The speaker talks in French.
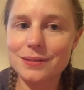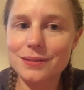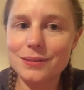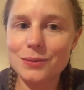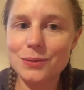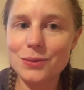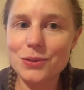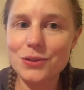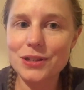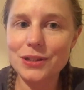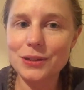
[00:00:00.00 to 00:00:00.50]

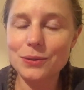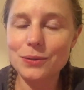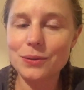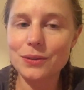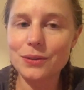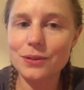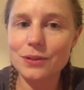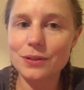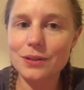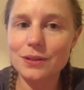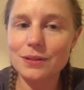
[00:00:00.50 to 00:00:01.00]
Le, gérant
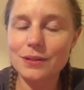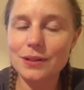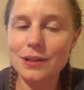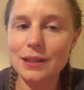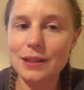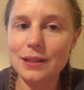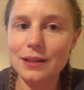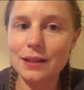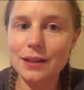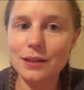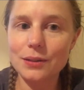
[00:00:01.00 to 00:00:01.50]
est
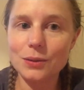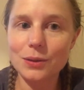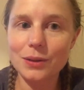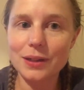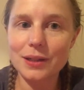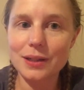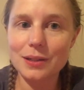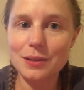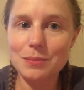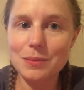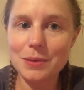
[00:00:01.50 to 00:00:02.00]

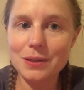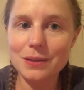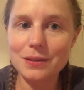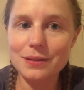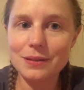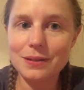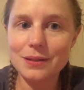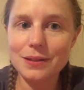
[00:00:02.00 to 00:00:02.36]
adorable.